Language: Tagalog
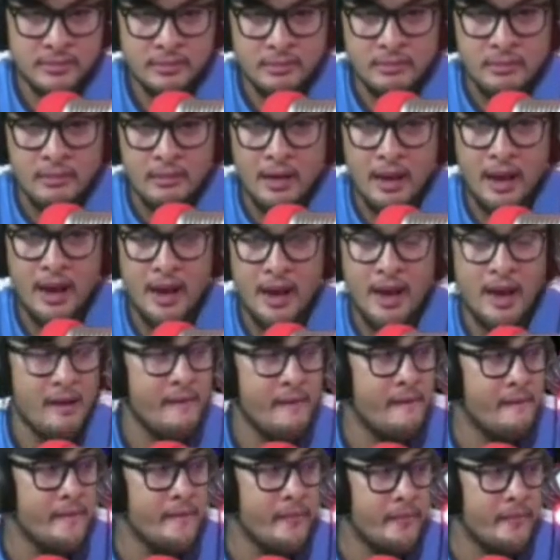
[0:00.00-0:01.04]
Ha?
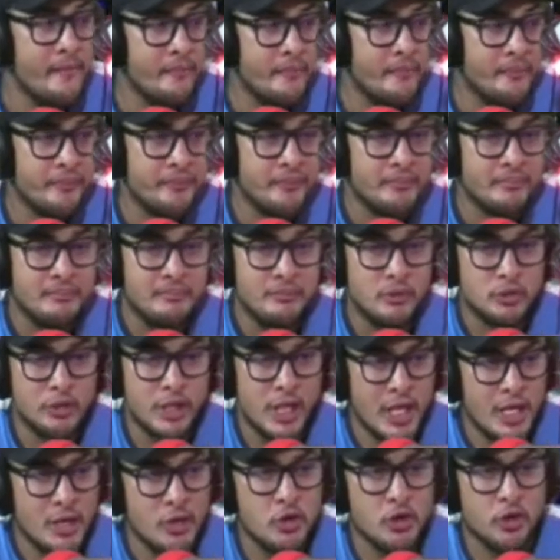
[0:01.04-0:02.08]

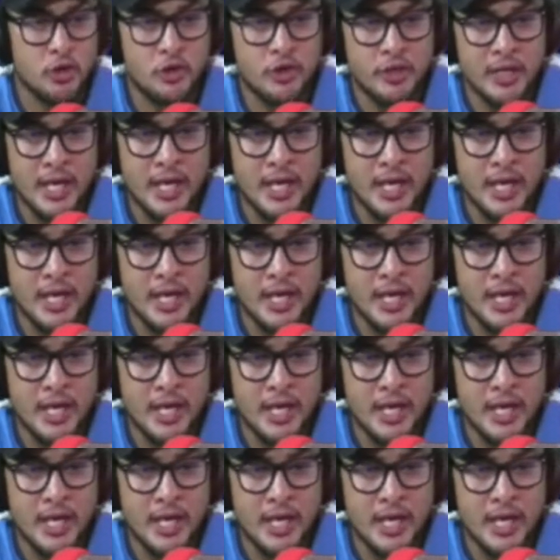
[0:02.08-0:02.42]
Mutingog yun na.